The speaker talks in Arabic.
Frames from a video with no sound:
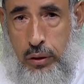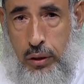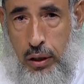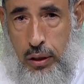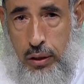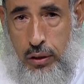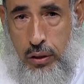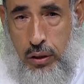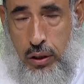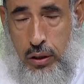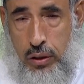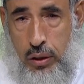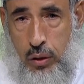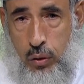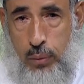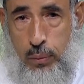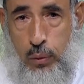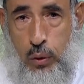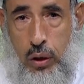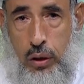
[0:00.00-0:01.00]
على الشاشه
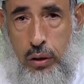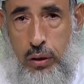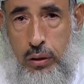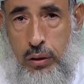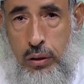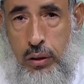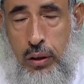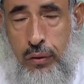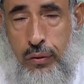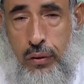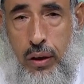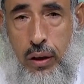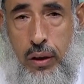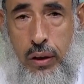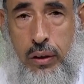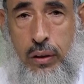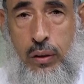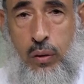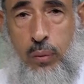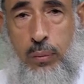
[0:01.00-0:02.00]
ومواقعنا
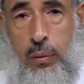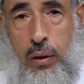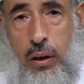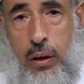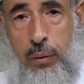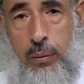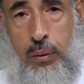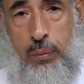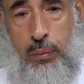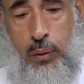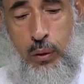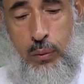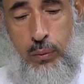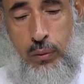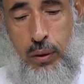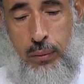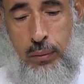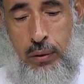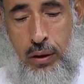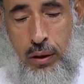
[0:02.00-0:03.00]
فاهلا ومرحبا بكم
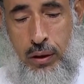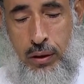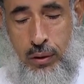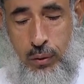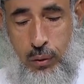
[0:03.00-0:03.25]
جميعا